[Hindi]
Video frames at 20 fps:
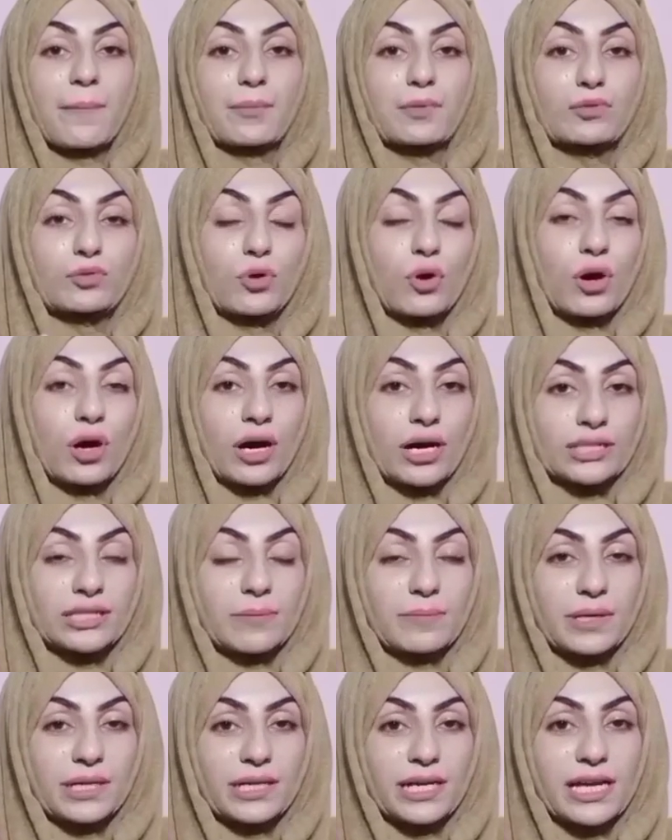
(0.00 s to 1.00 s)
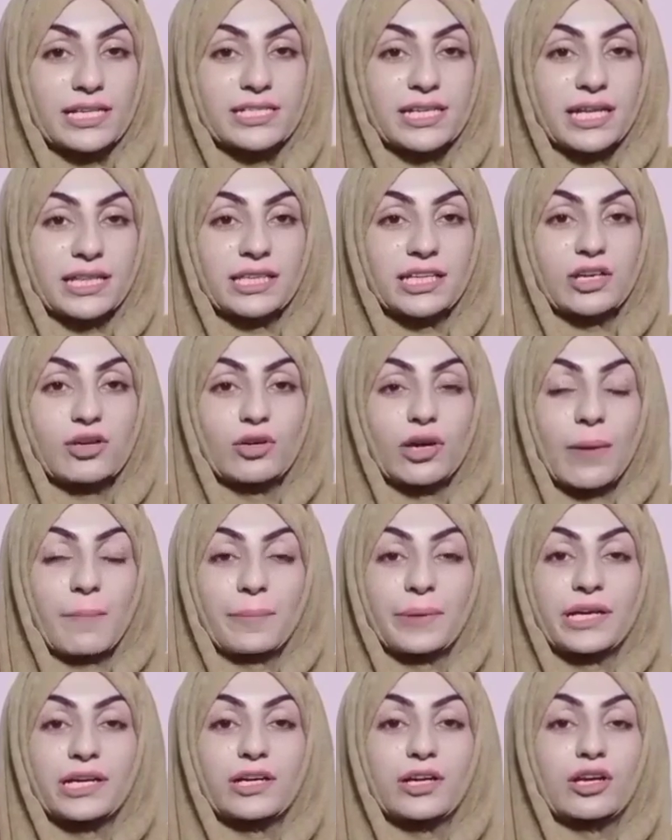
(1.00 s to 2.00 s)
आप उनको ख़त्म करना चाहते हैं और
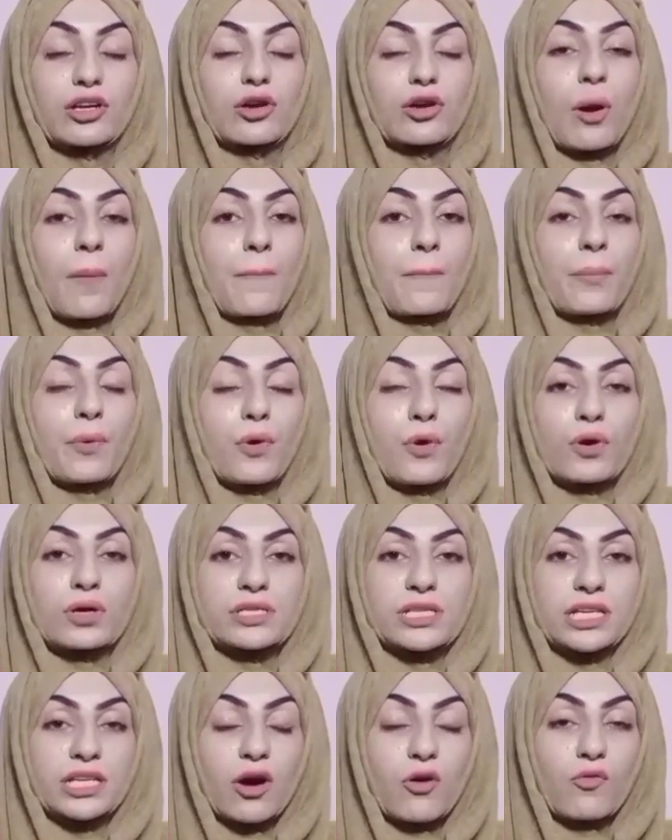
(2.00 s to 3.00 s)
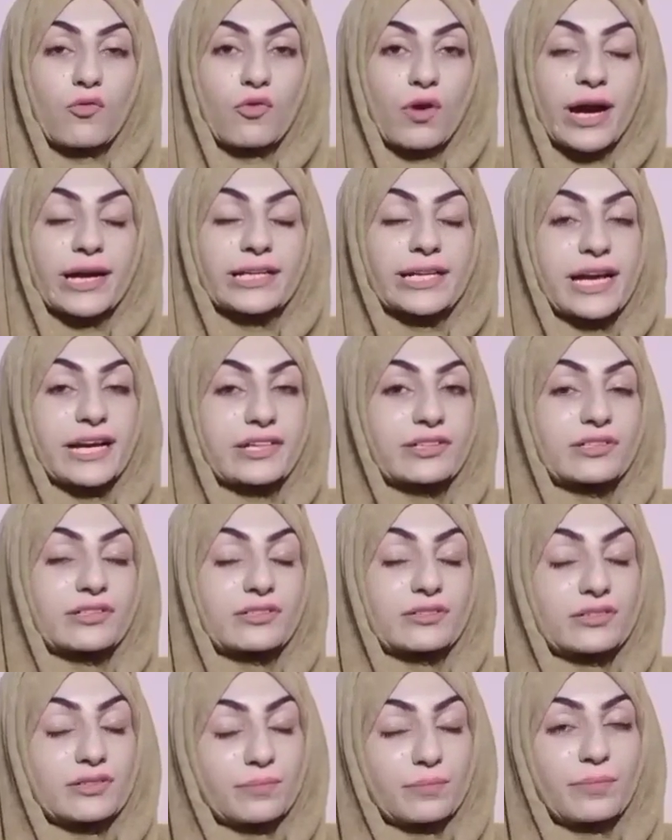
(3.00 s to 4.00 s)
अपने कलर को बहुत ज़्यादा वाइट एंड
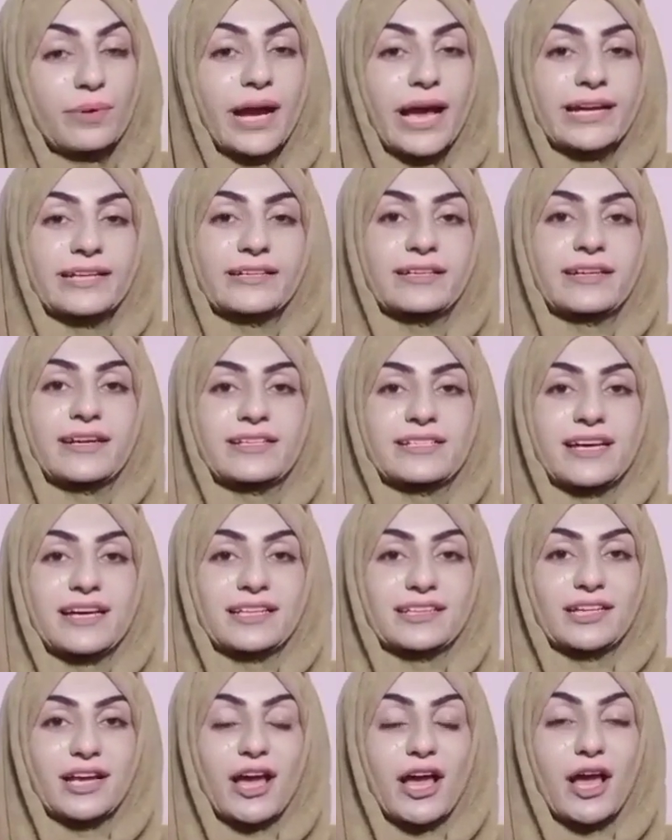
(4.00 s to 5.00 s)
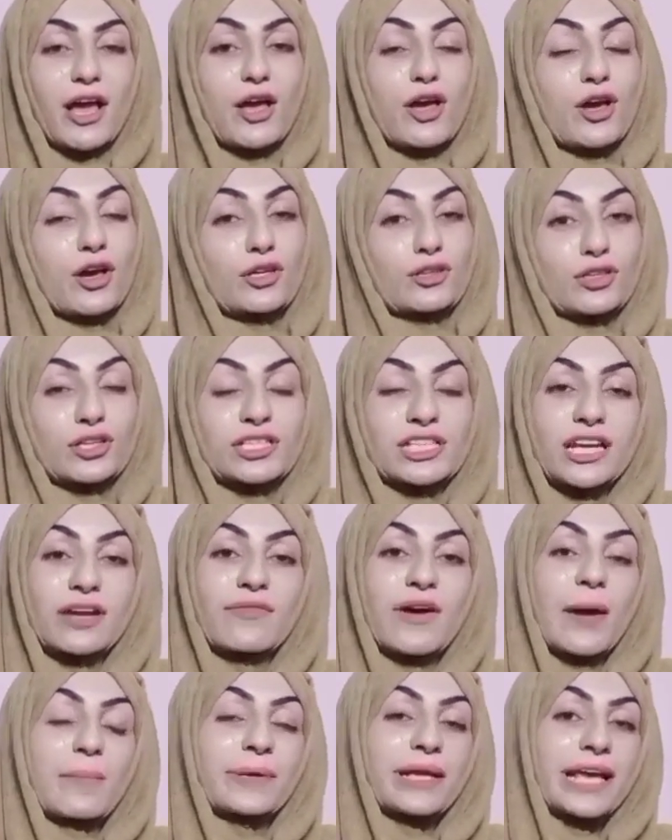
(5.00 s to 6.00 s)
ब्राइट करना चाहते हैं तो
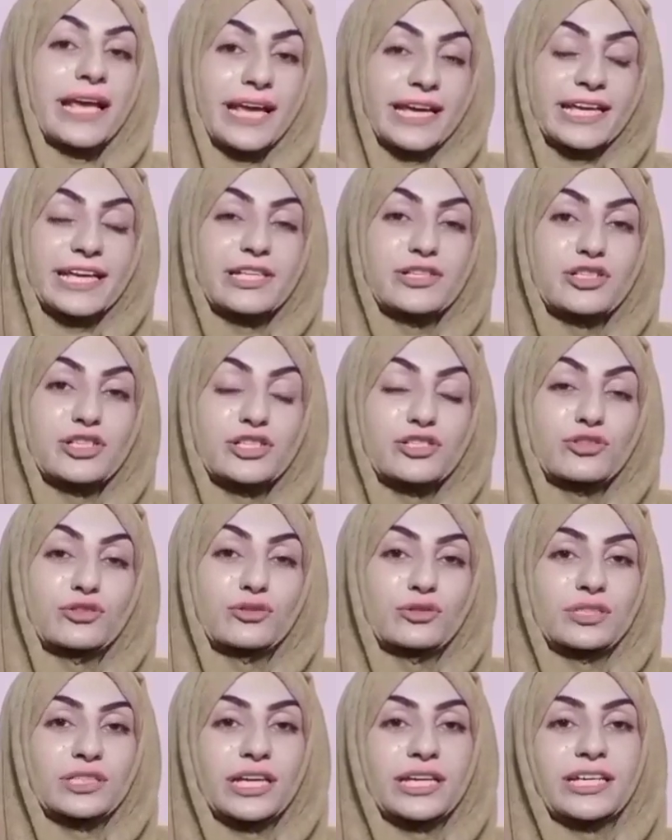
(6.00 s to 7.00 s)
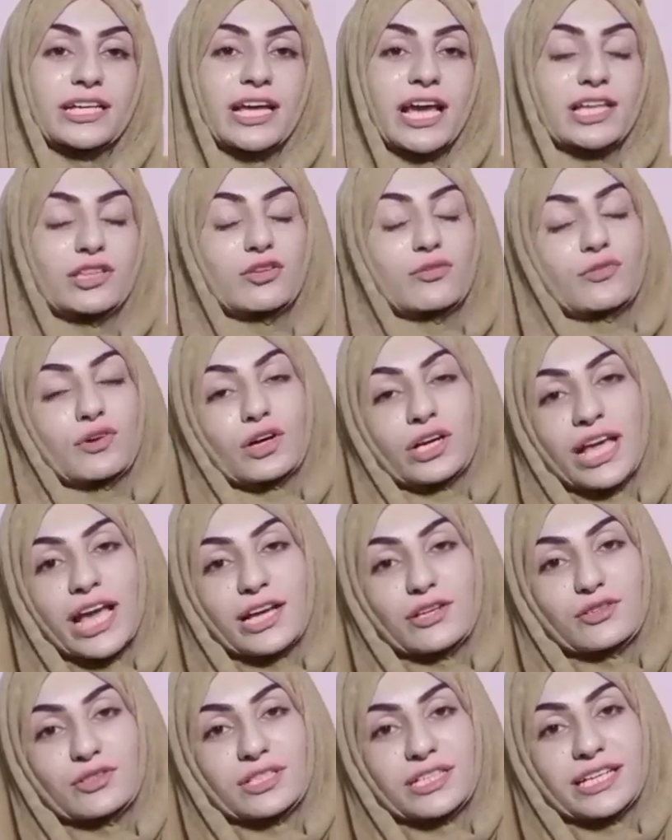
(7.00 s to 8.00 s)
सिर्फ आपने एक ही चीज़ यूज़ करनी है तो वो
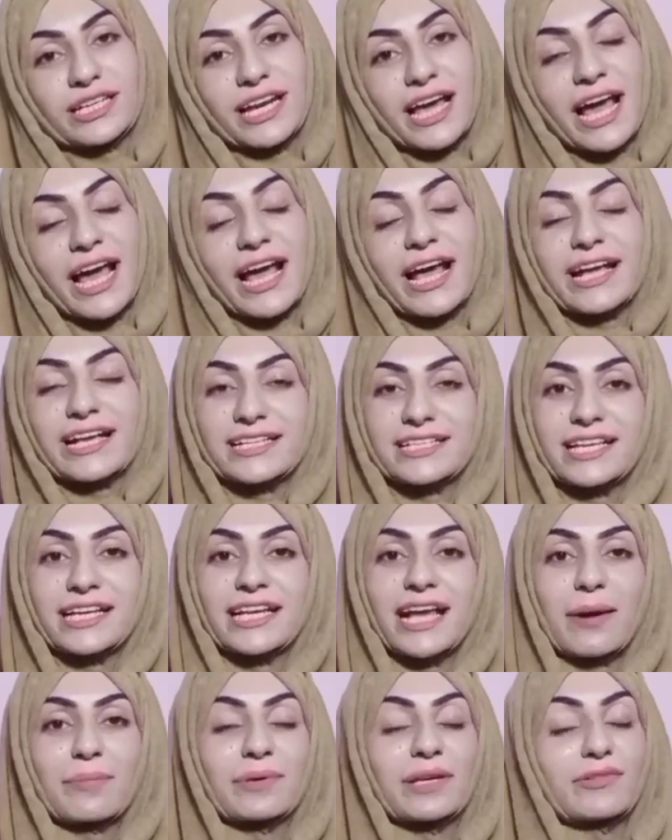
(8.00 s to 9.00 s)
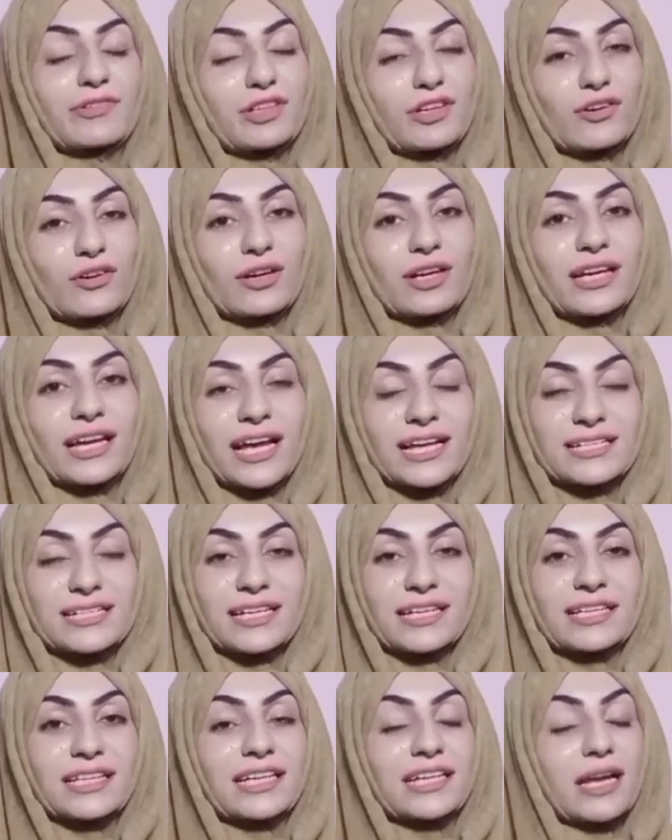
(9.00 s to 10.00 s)
क्या यूज़ करना है इसके लिए आपने वीडियो को
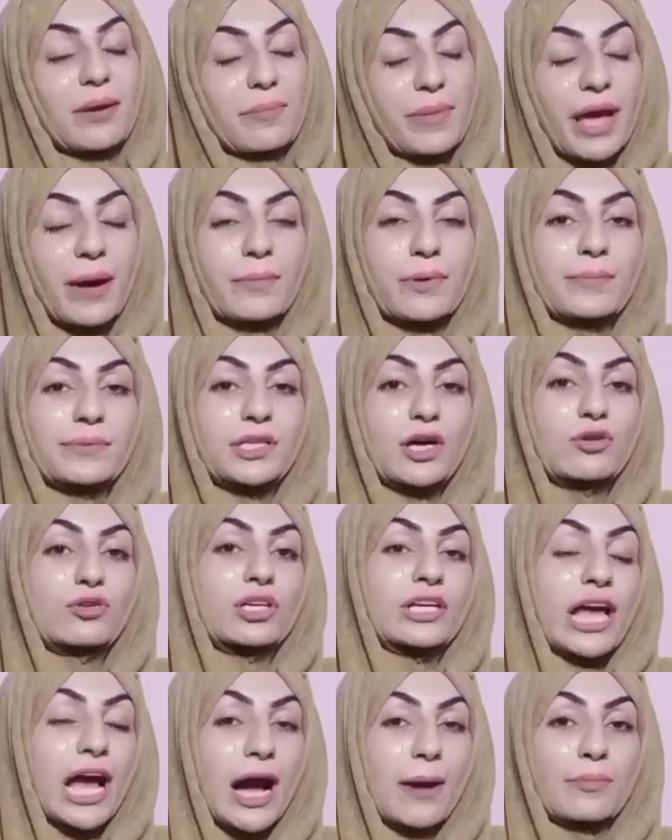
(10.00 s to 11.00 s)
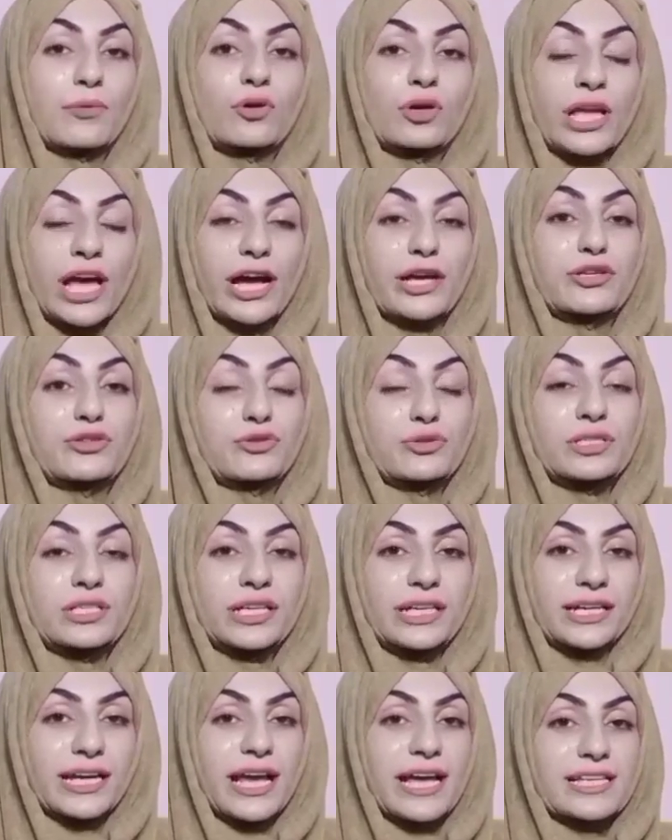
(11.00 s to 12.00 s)
लास्ट तक देखना है मैं आपको बताऊंगी कि आपको क्या
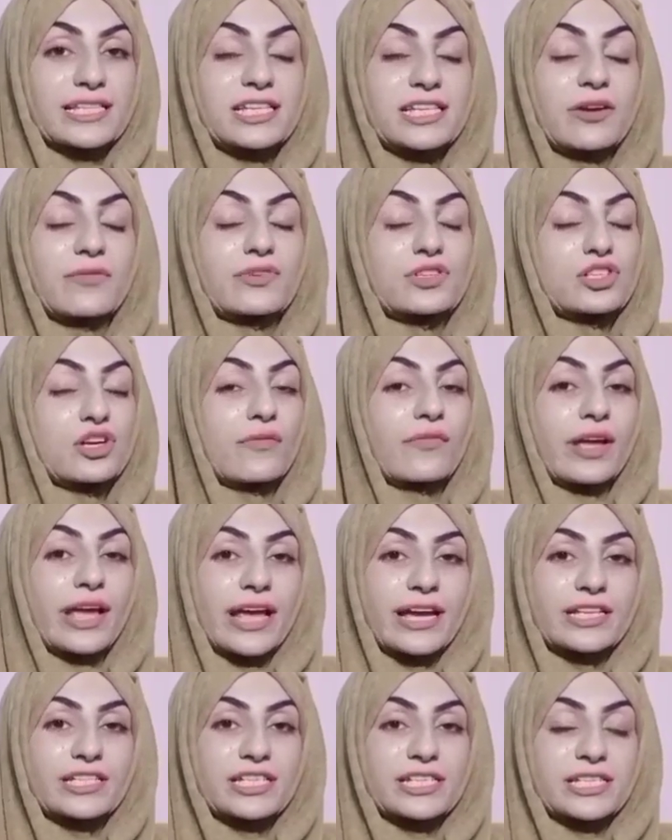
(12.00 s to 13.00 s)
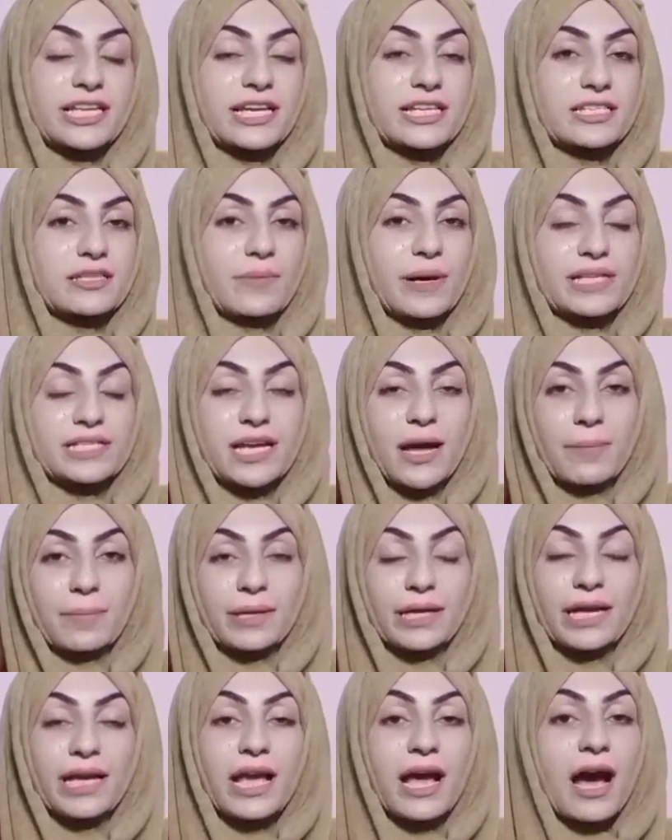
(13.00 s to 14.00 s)
यूज़ करना है सिर्फ और सिर्फ एक चीज़ के इस्तेमाल से
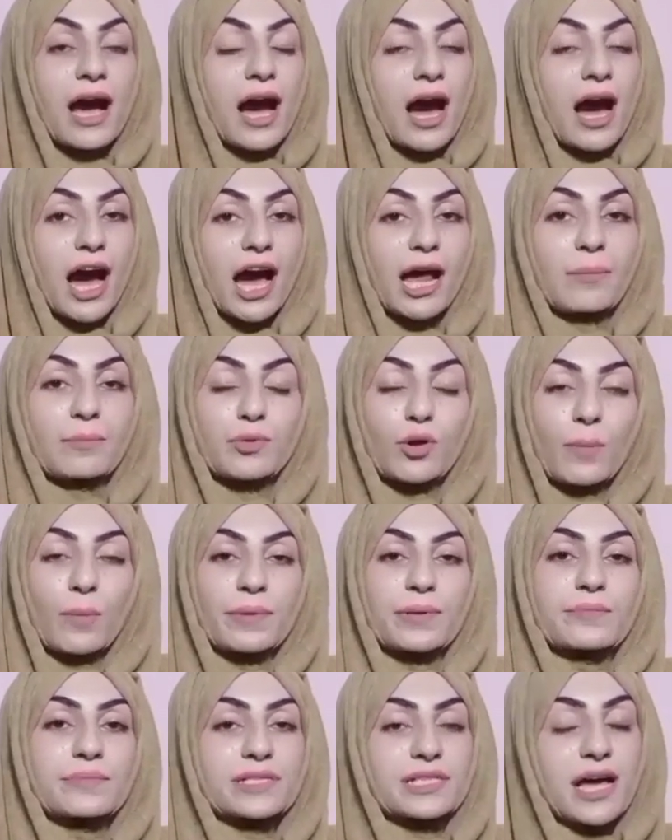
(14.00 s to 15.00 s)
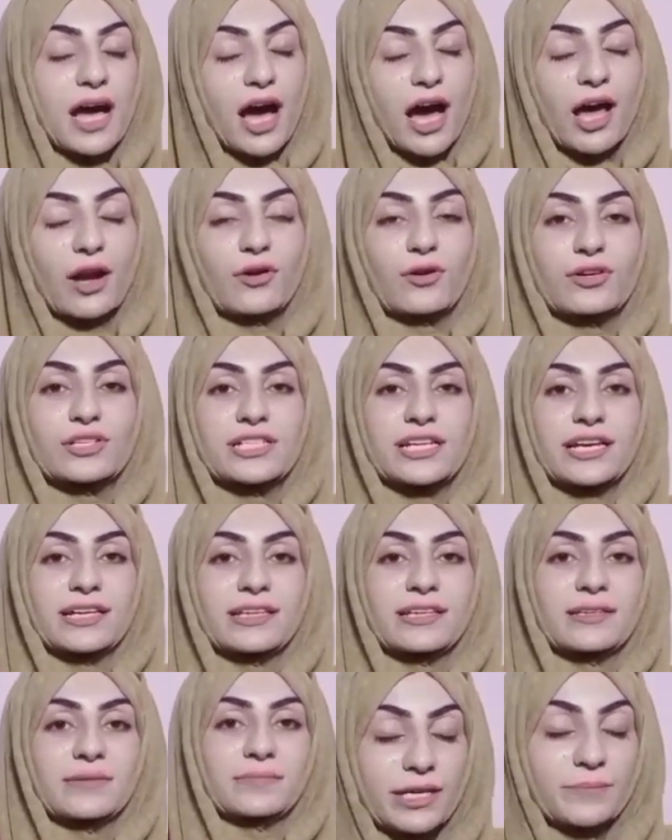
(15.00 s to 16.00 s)
आपकी आल प्रॉब्लम्स हल हो
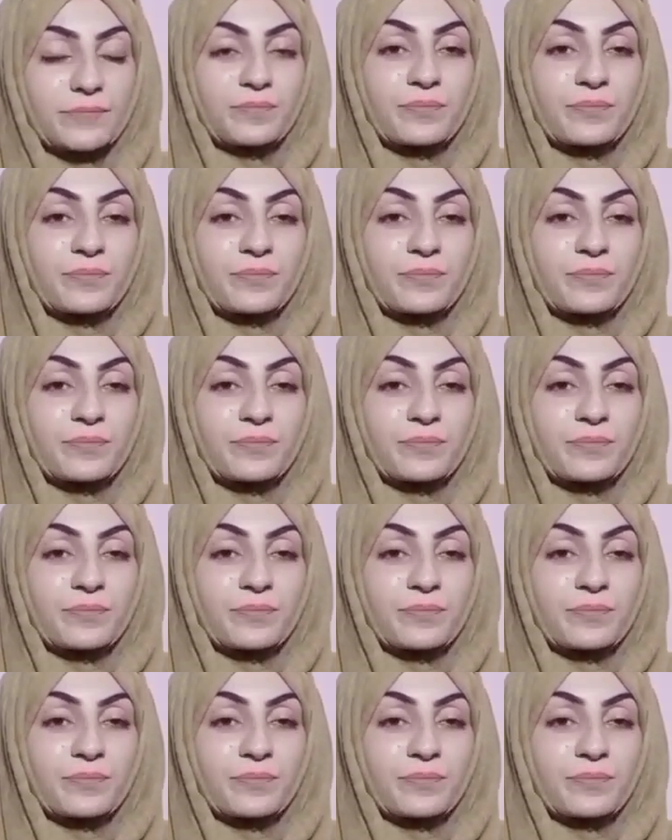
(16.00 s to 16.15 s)
जाएंगी